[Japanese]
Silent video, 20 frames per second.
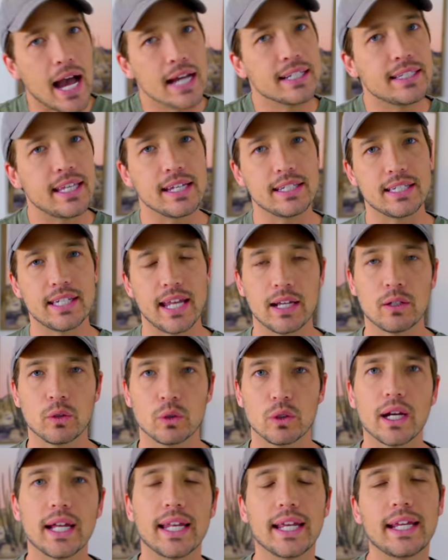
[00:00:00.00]
改善していく
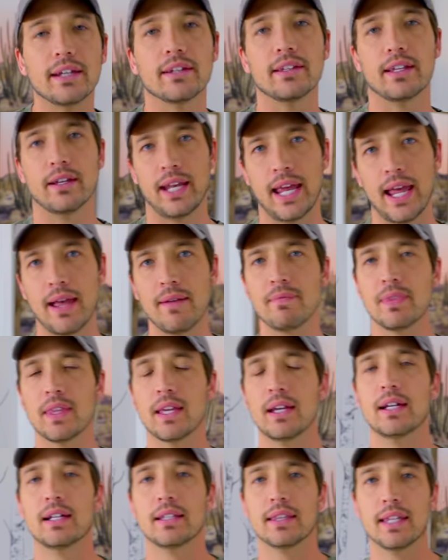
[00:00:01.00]
ことができるんだよね。
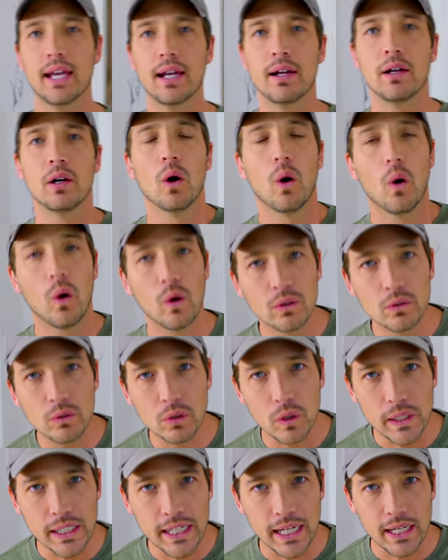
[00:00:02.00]
ね、本
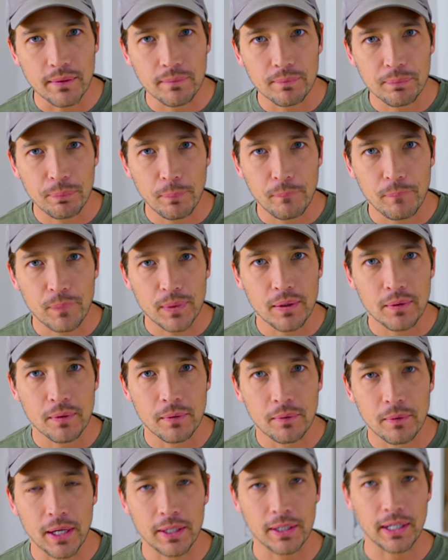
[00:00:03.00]
当に
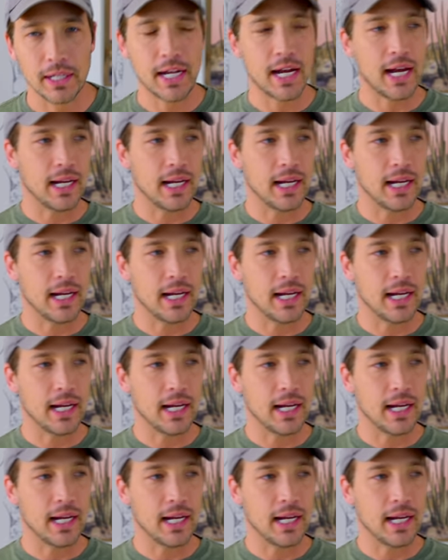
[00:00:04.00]
悪いか